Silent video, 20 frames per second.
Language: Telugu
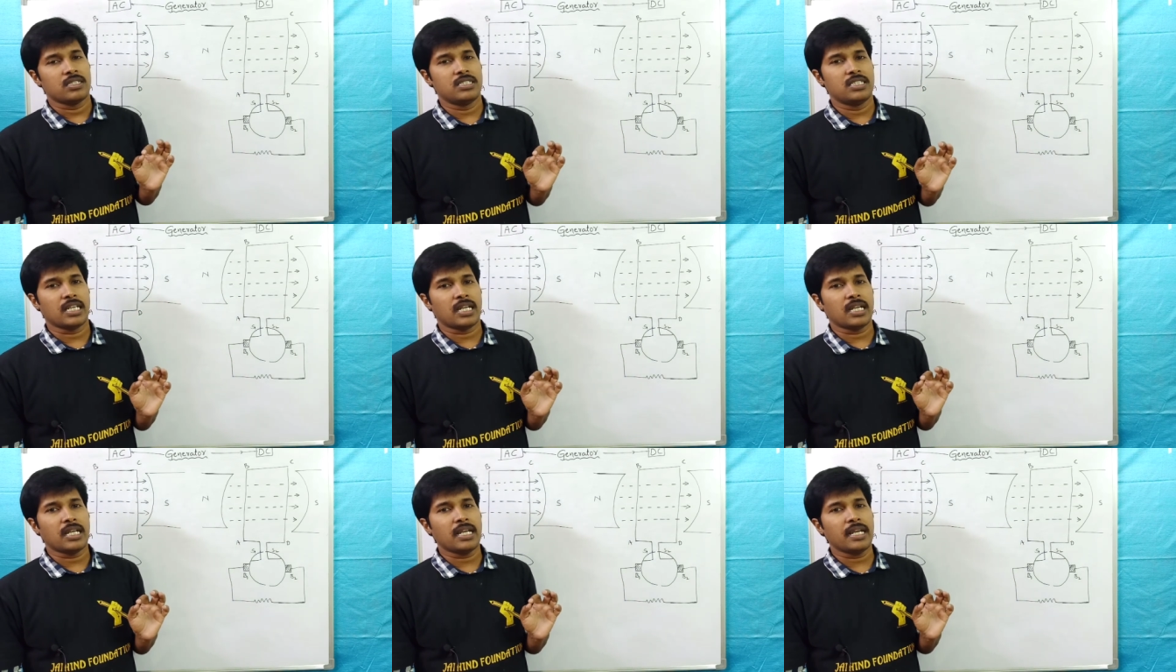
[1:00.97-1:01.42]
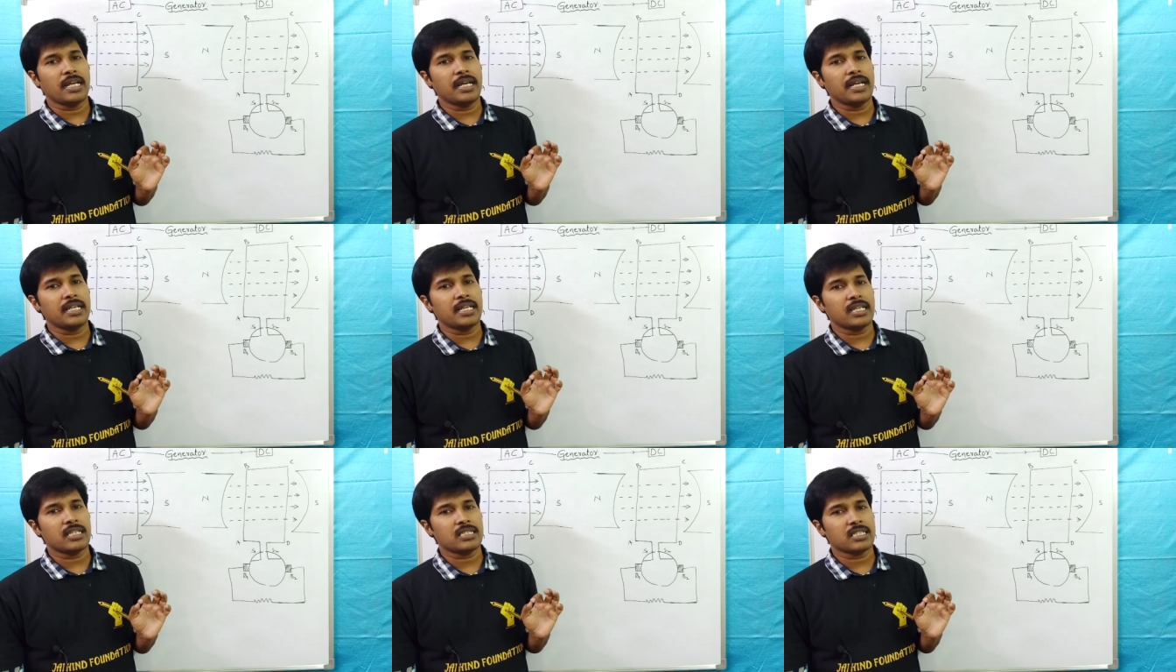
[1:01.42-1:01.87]

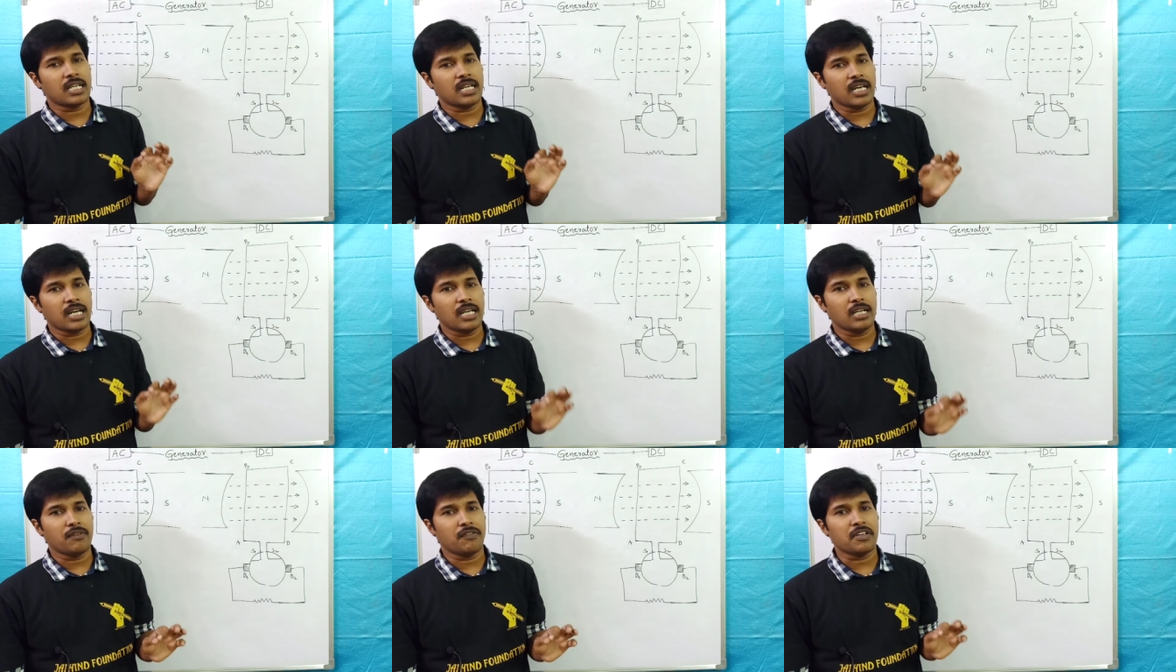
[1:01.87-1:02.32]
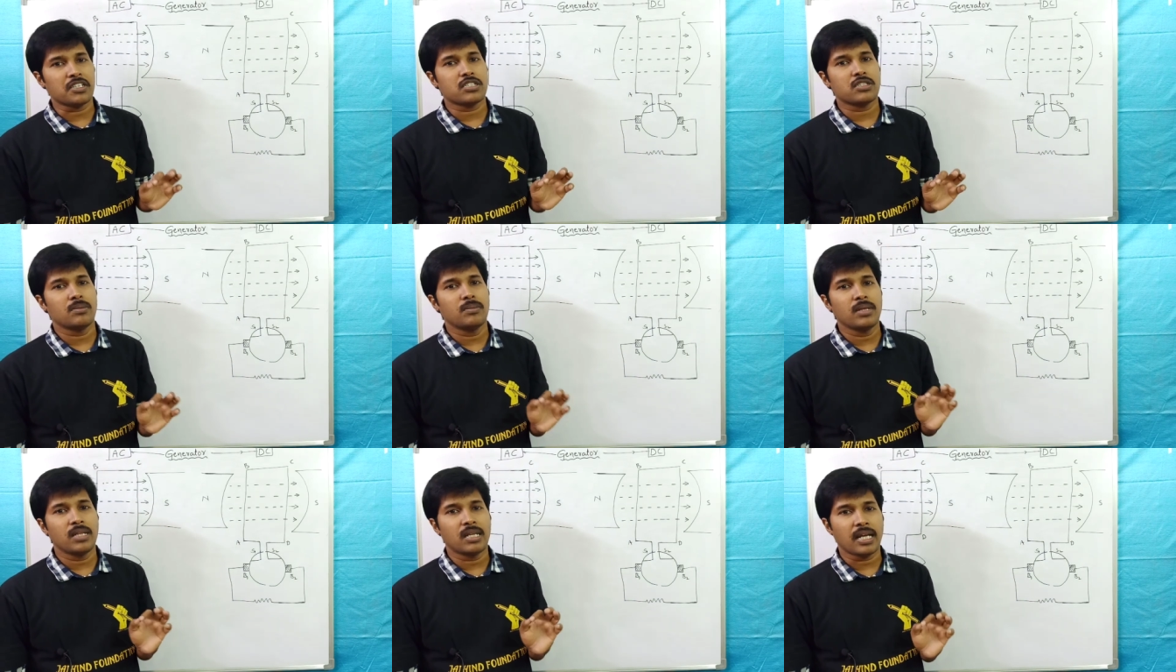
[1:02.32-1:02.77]
జనరేటర్స్ అనగానే
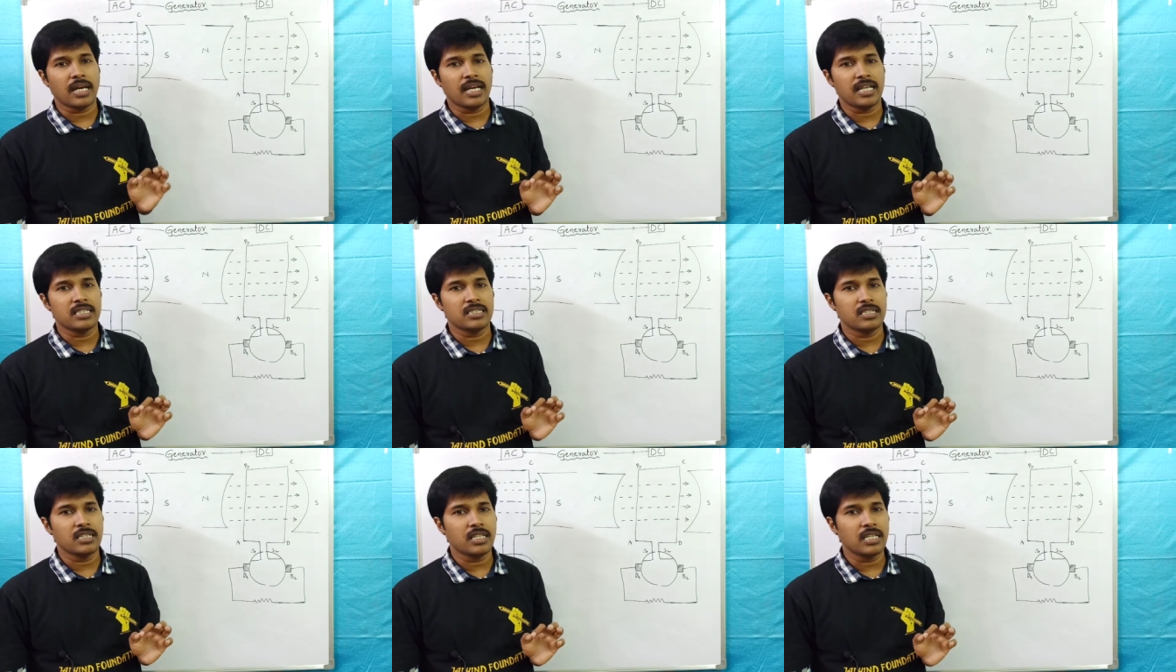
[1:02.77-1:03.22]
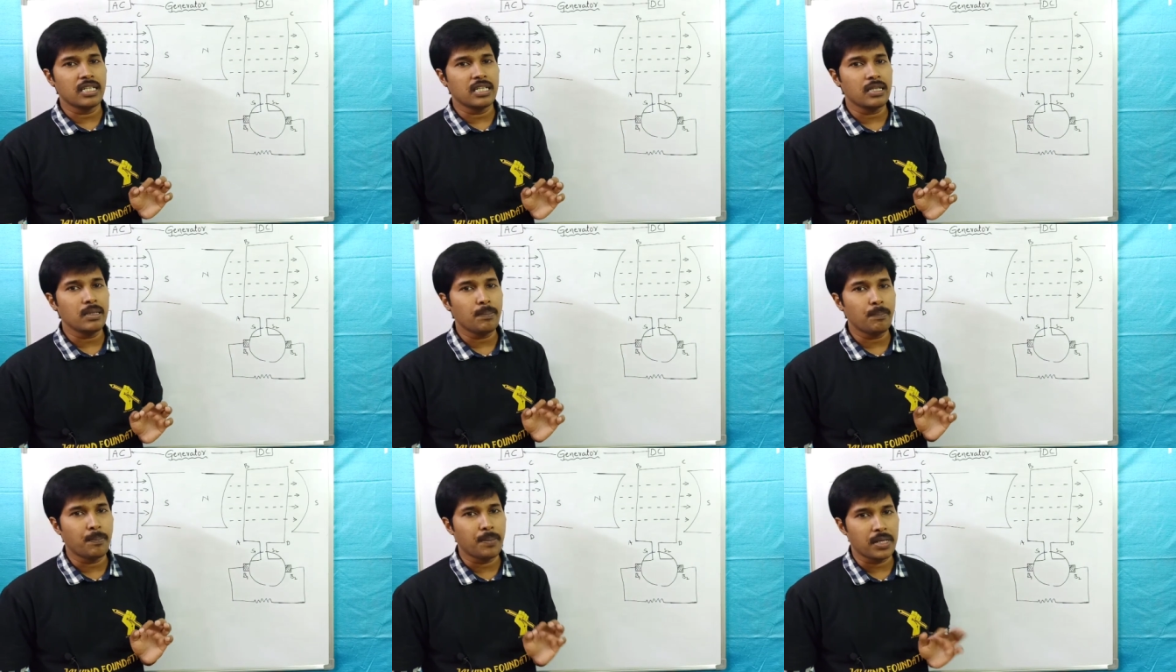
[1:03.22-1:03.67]
ఫస్ట్ మీరు రాయాల్సింది
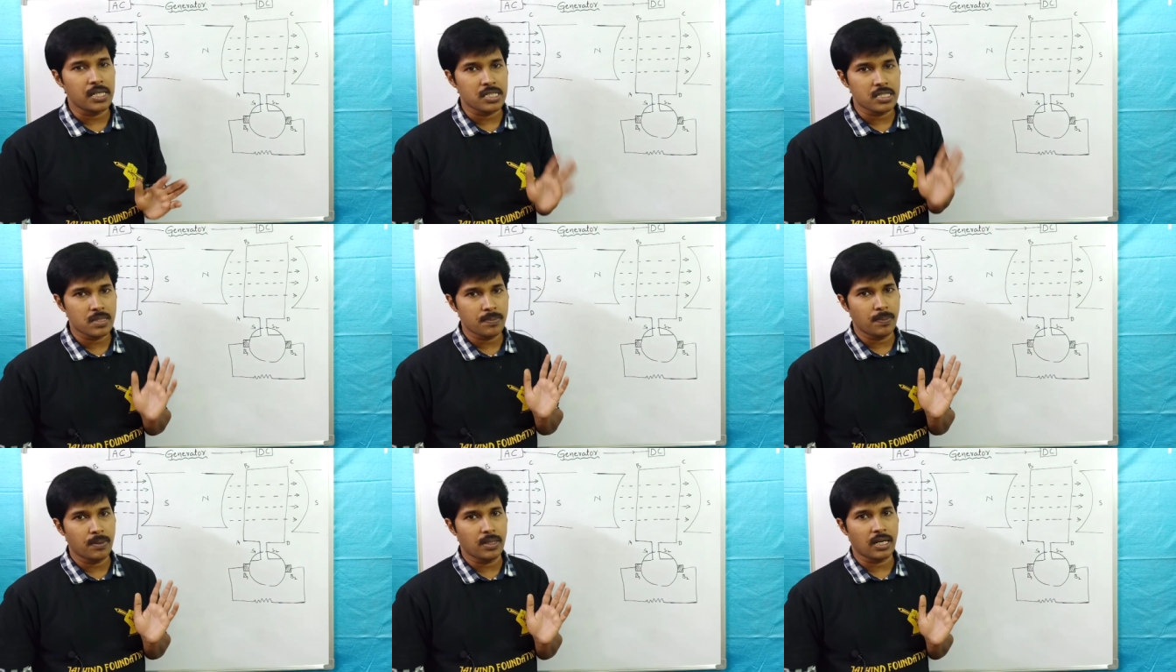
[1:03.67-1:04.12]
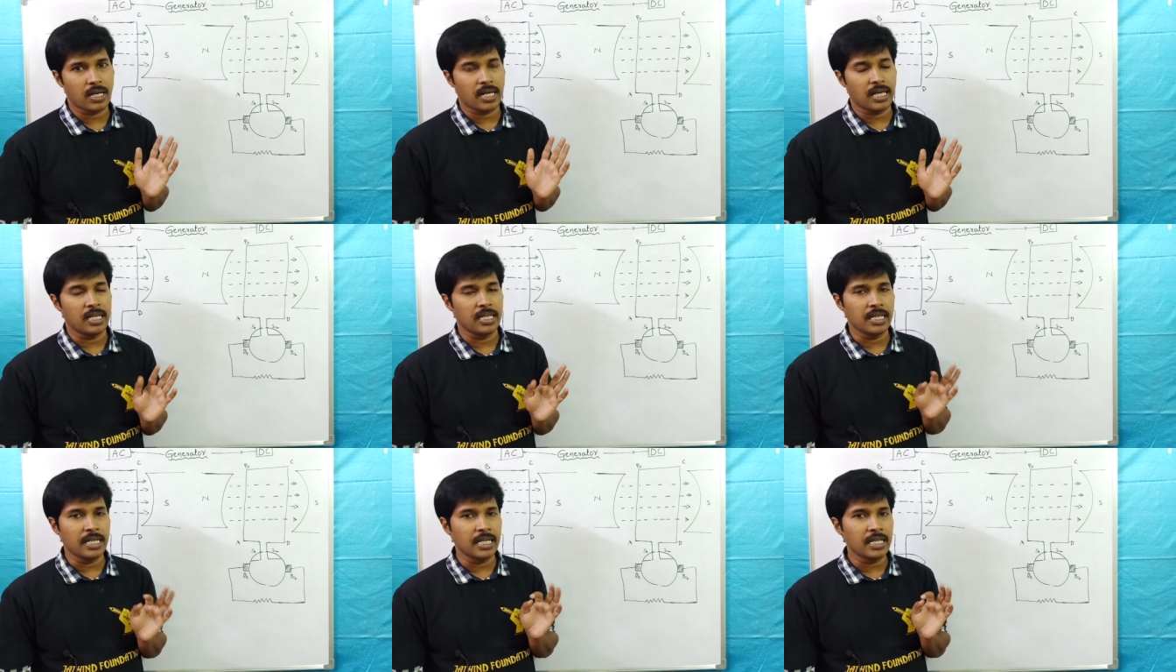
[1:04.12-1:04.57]
ఏంటిది ప్రిన్సిపల్
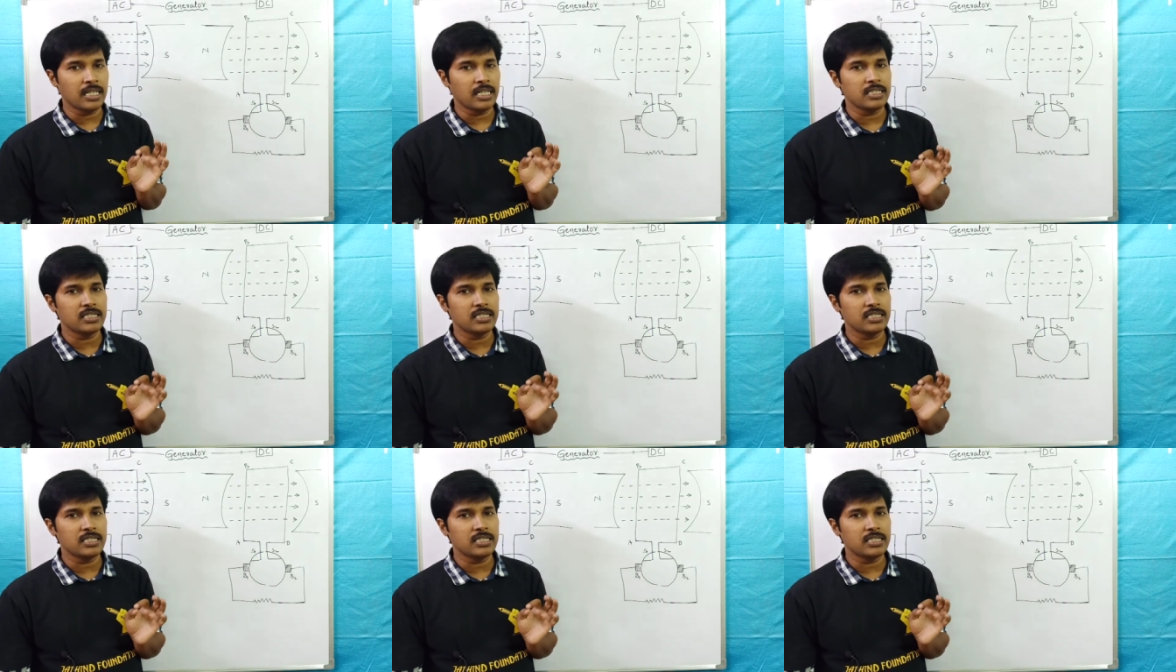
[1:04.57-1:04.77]
రాయాలి ఏంటి